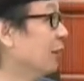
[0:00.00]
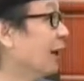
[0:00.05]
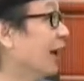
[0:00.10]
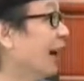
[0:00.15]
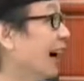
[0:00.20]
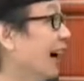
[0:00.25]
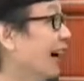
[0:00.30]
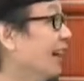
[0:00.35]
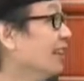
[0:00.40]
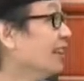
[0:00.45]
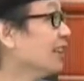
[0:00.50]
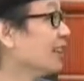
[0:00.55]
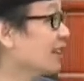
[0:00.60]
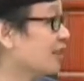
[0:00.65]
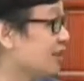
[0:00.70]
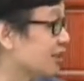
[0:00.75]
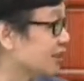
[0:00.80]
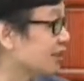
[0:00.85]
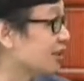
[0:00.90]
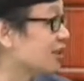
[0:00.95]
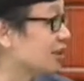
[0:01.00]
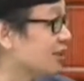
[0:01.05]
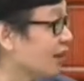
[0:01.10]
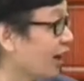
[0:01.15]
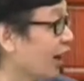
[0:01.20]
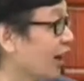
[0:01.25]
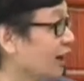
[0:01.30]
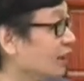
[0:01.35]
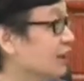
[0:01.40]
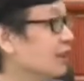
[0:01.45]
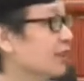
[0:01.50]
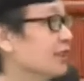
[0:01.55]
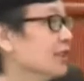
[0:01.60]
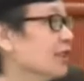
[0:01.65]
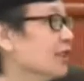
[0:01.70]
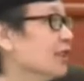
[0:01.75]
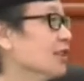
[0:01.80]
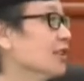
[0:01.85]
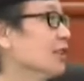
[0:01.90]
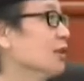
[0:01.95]
对不对啊？但实际上还是跟
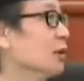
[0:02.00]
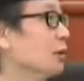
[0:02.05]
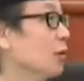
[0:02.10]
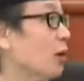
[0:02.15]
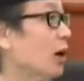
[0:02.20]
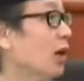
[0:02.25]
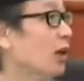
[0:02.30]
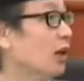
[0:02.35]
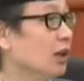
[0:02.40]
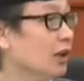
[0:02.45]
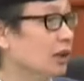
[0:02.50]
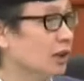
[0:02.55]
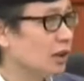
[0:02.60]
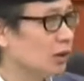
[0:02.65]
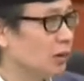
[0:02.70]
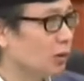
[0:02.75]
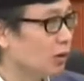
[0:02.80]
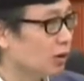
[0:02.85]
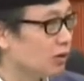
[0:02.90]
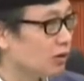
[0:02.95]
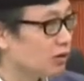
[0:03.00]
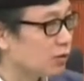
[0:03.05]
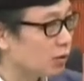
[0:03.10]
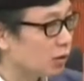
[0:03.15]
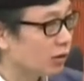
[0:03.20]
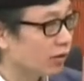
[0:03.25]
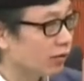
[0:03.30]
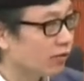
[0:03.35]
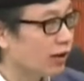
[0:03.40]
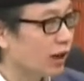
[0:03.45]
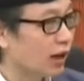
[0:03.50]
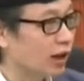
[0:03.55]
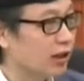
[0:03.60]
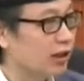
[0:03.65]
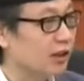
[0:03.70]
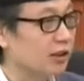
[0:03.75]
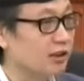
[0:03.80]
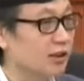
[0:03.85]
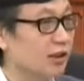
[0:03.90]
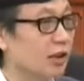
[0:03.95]
设计有关。但是我就觉得非常
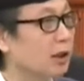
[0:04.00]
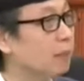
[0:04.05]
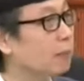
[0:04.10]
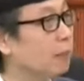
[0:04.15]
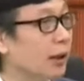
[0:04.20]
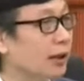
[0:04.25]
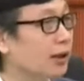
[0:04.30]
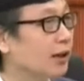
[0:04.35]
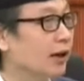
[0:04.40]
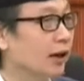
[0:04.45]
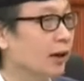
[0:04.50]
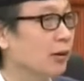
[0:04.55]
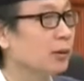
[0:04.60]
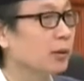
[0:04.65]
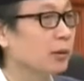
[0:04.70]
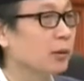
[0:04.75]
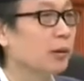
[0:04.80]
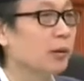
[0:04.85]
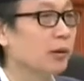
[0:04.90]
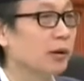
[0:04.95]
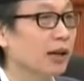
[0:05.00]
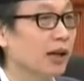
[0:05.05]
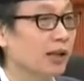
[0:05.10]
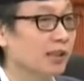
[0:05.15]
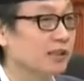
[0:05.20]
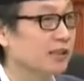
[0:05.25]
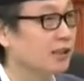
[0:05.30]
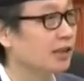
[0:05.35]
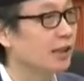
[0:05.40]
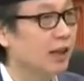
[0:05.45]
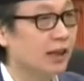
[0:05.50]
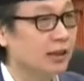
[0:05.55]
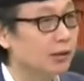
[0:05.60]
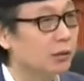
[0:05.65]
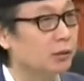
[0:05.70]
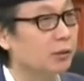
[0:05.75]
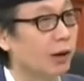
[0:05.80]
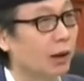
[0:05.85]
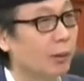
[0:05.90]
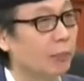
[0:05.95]
可惜，零八年奥运会啊，其他
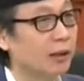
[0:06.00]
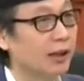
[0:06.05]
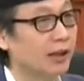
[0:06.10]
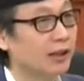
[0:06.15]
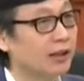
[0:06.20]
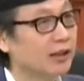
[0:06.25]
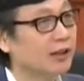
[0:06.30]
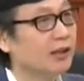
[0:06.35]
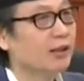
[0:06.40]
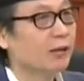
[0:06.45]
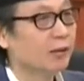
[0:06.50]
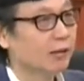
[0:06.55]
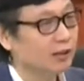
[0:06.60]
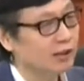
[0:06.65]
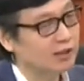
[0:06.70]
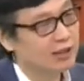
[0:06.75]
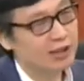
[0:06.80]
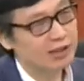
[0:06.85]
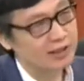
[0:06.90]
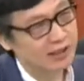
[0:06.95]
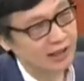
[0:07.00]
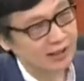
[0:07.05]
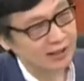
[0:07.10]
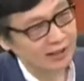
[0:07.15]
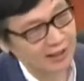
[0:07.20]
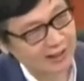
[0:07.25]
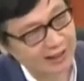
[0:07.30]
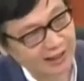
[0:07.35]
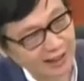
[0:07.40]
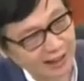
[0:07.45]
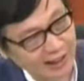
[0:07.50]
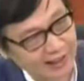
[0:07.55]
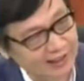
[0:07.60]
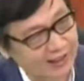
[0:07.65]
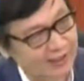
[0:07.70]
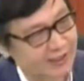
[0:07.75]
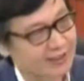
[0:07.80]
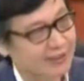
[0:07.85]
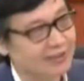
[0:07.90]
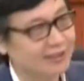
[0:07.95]
都完美。我在想，李安
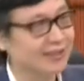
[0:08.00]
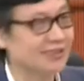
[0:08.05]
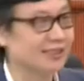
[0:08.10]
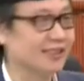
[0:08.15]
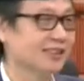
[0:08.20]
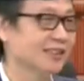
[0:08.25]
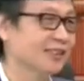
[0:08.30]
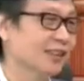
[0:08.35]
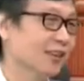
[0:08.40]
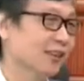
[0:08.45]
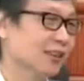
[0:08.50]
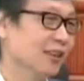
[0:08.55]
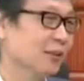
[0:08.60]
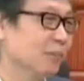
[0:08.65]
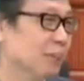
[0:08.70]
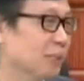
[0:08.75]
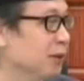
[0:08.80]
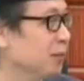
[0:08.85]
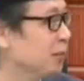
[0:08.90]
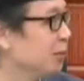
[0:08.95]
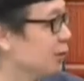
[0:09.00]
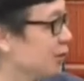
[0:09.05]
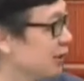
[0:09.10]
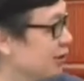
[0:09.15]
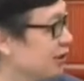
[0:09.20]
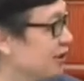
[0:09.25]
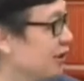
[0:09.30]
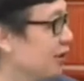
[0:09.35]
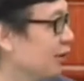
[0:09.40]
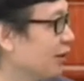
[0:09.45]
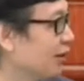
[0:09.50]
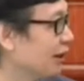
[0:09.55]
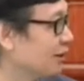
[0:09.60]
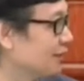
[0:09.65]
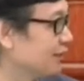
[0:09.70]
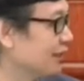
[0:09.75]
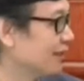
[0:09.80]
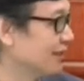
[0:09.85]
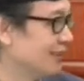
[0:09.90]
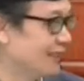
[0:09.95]
要是执导一个闭幕式的话，
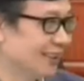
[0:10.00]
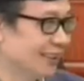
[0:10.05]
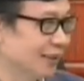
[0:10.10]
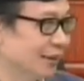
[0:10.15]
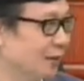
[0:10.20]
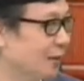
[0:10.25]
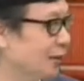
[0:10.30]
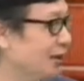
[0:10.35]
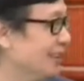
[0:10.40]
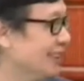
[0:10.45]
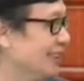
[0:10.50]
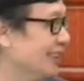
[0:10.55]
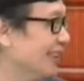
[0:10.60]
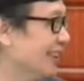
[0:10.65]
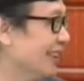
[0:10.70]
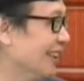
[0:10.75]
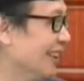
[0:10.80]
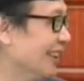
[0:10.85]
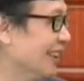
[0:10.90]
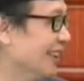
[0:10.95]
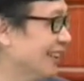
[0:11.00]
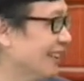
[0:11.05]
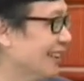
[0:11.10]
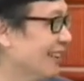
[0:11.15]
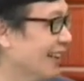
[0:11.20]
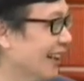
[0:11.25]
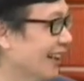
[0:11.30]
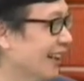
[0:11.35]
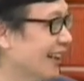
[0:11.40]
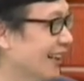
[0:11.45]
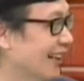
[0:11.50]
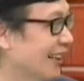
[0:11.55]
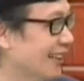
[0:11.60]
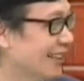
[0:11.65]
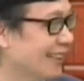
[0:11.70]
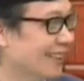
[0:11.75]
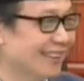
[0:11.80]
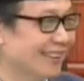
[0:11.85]
温馨啊啊！